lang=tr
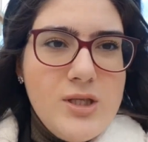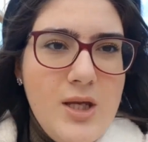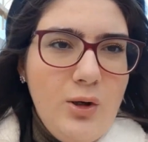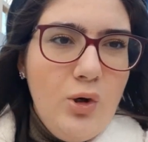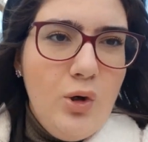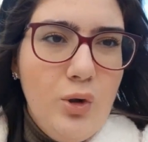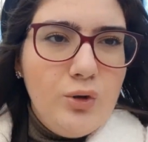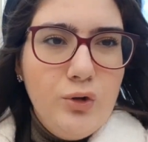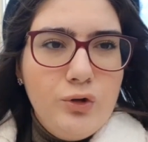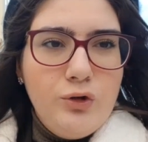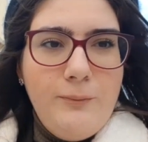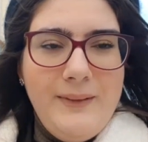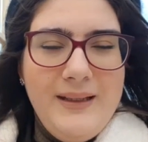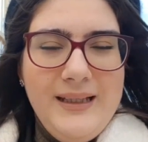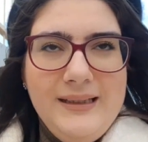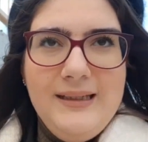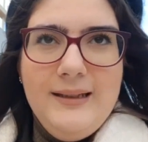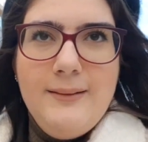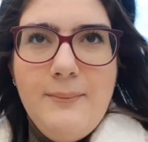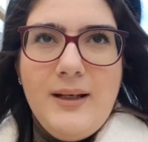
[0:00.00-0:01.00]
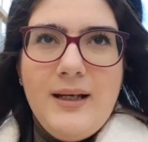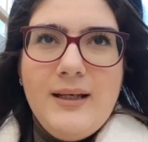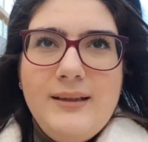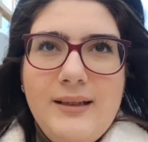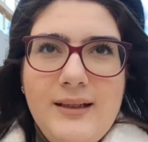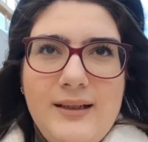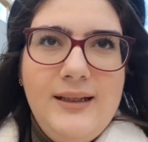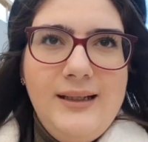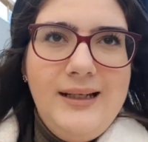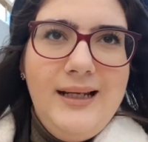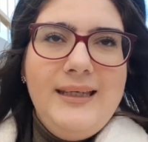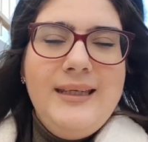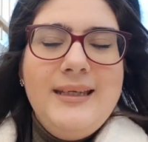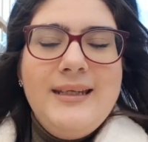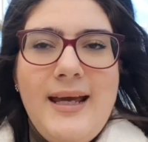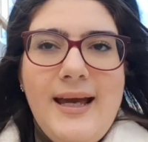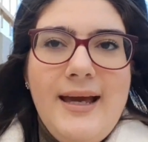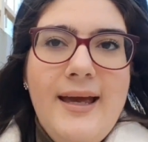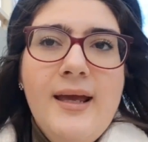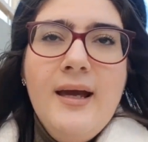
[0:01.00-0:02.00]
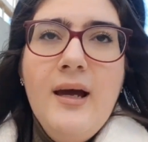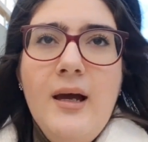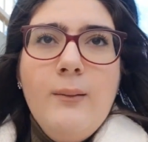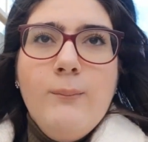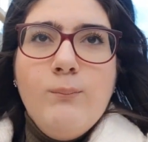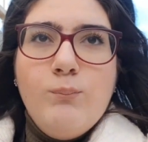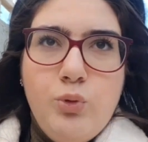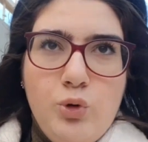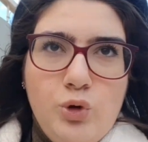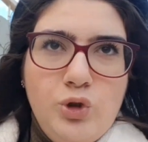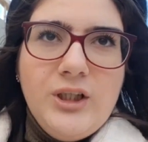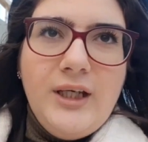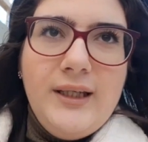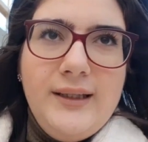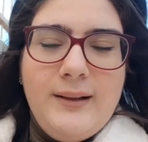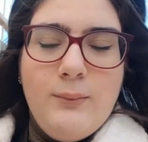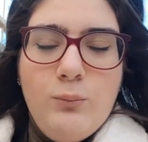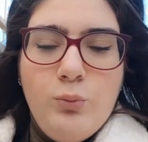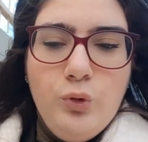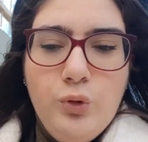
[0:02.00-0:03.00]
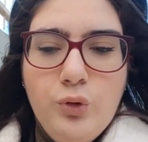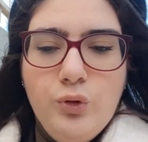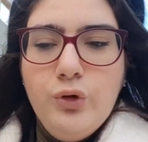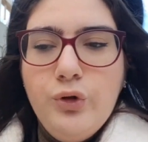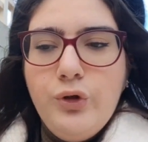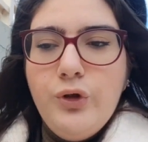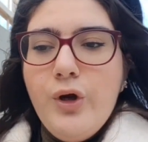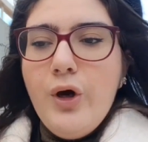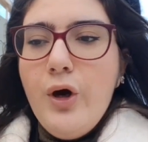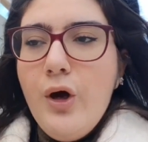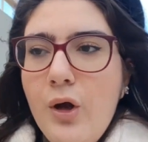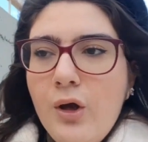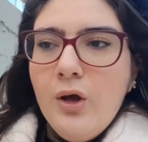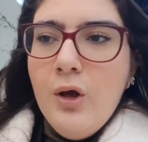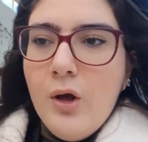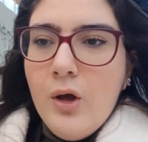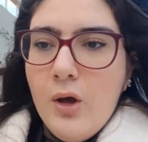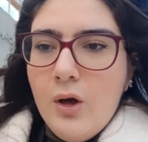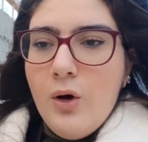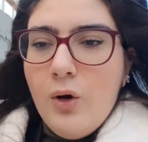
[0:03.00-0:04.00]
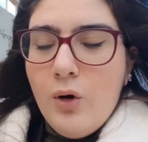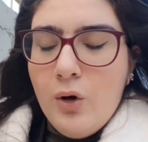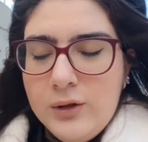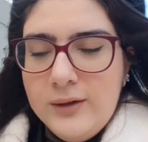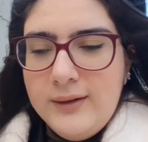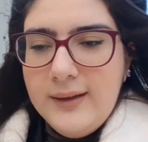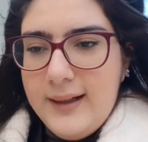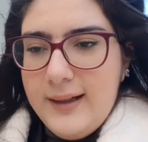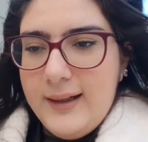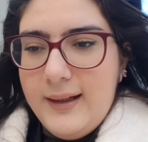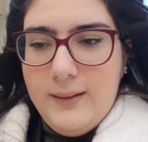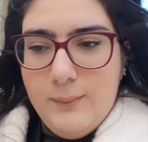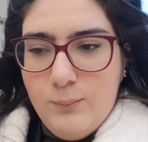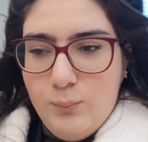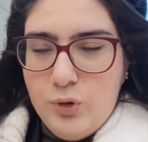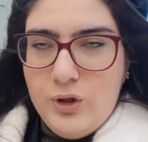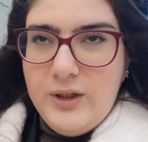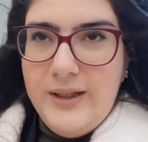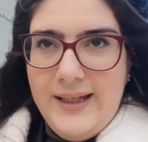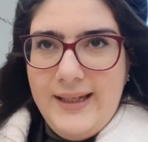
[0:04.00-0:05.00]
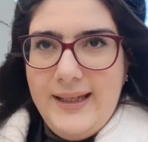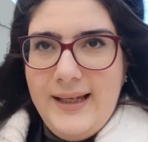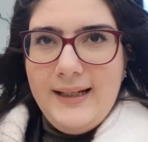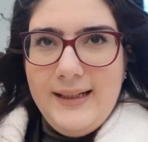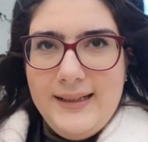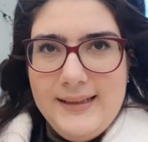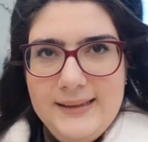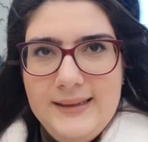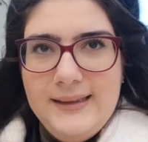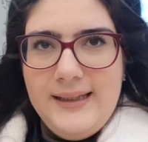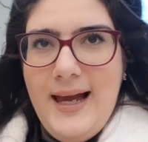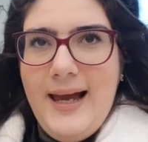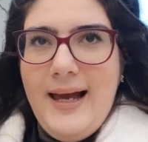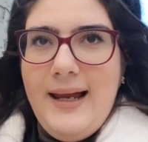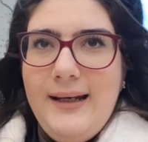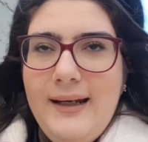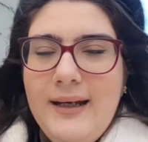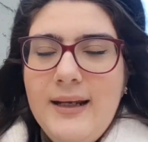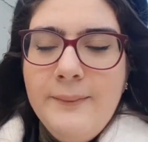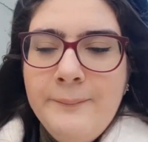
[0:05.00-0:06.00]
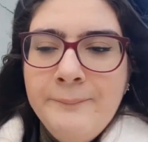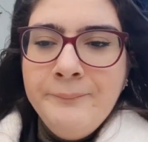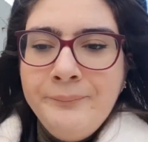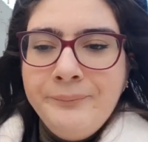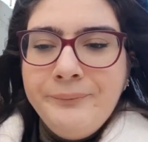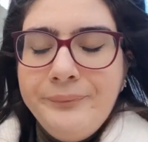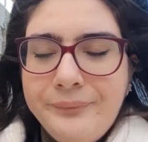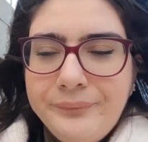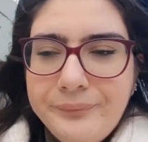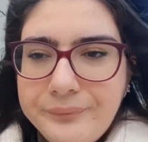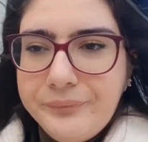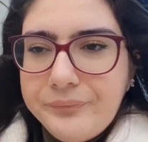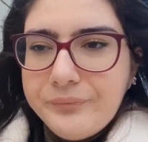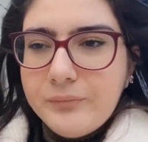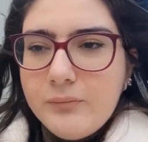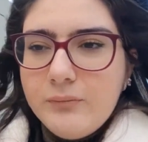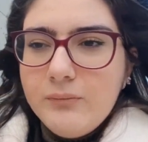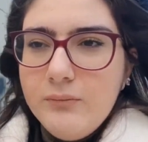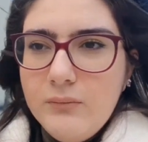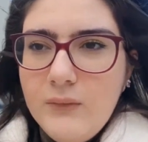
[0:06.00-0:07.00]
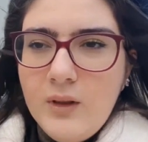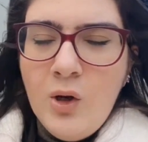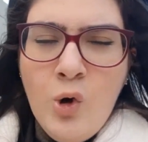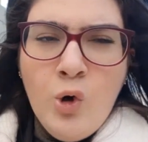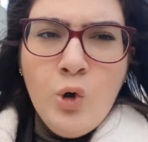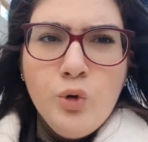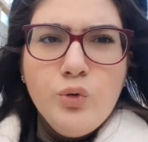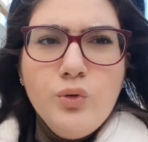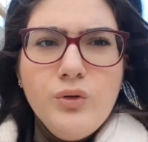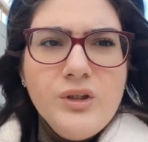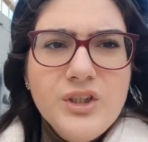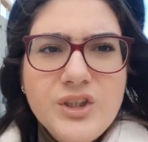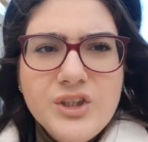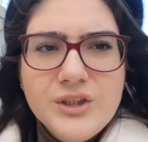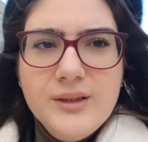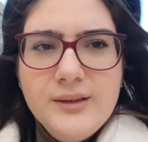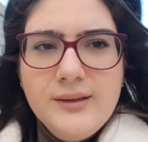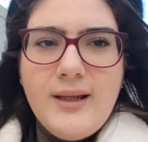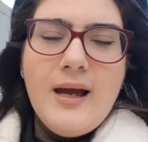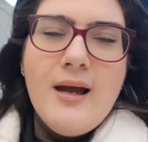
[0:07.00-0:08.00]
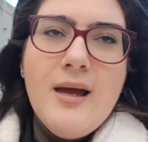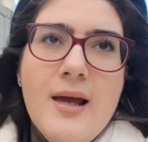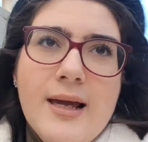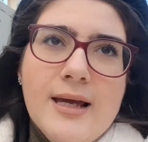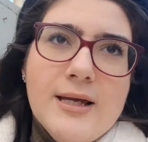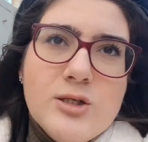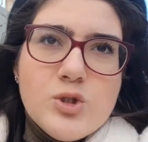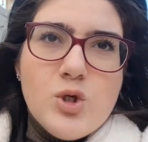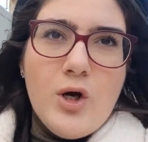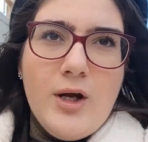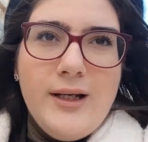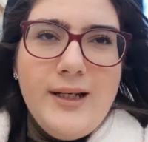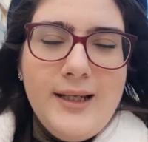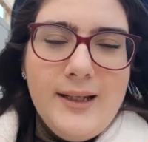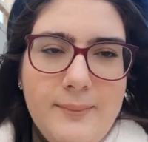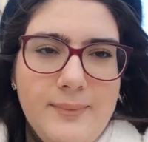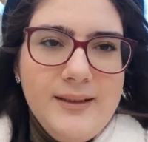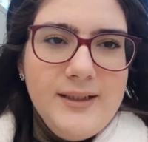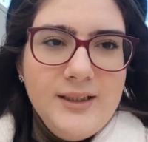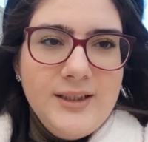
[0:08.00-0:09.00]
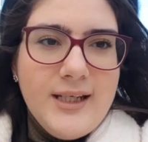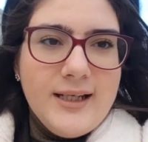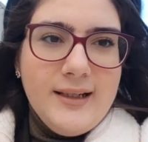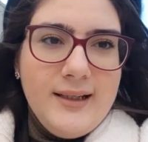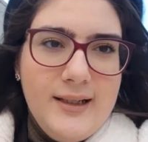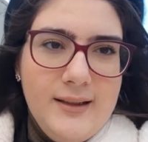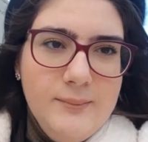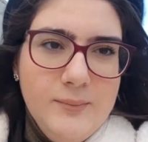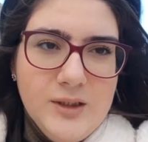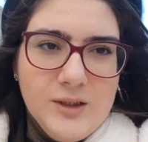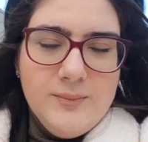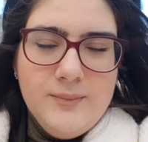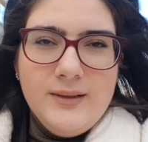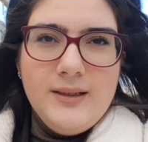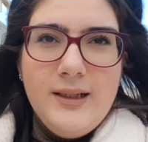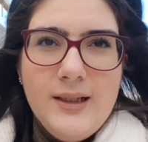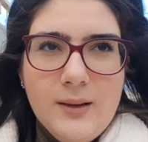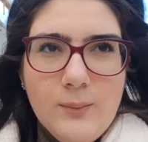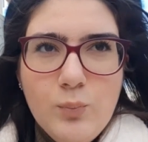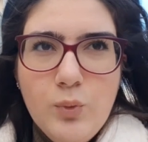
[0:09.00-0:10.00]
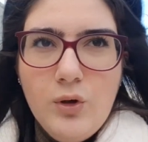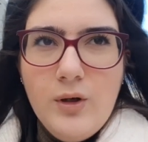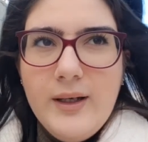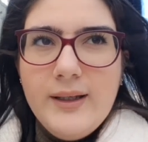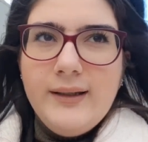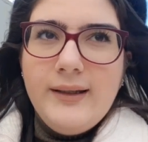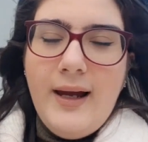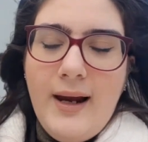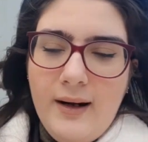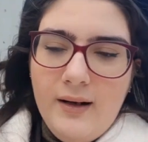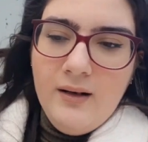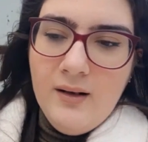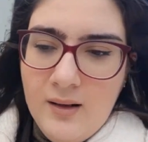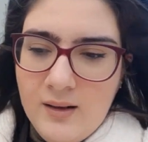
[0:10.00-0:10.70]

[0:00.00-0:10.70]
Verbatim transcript: Okulu bildiğim kadarıyla yine Buca'da bulunuyor. O da buraya yakın yani. Onun dışında söyleyebileceklerim şimdilik bu kadar.